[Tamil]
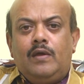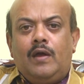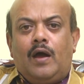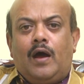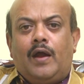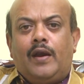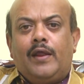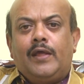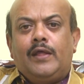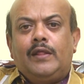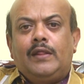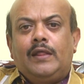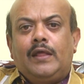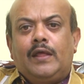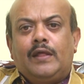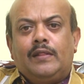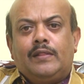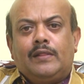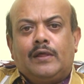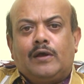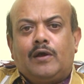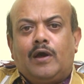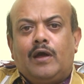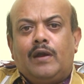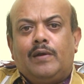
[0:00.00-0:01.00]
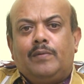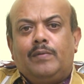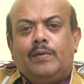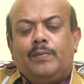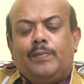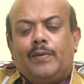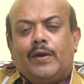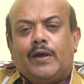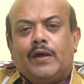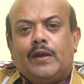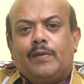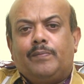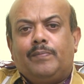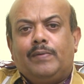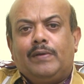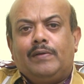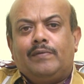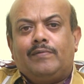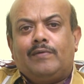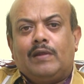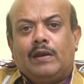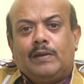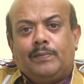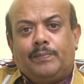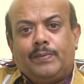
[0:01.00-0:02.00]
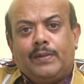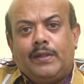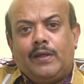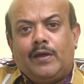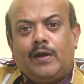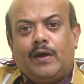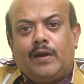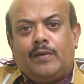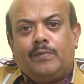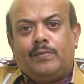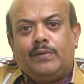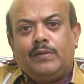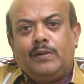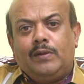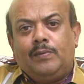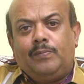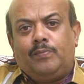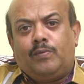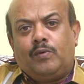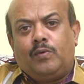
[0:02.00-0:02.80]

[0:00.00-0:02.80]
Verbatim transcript: ஆனால் இது எந்த காலம்னு பார்க்குறப்ப சிலப்பதிகாரம் வந்து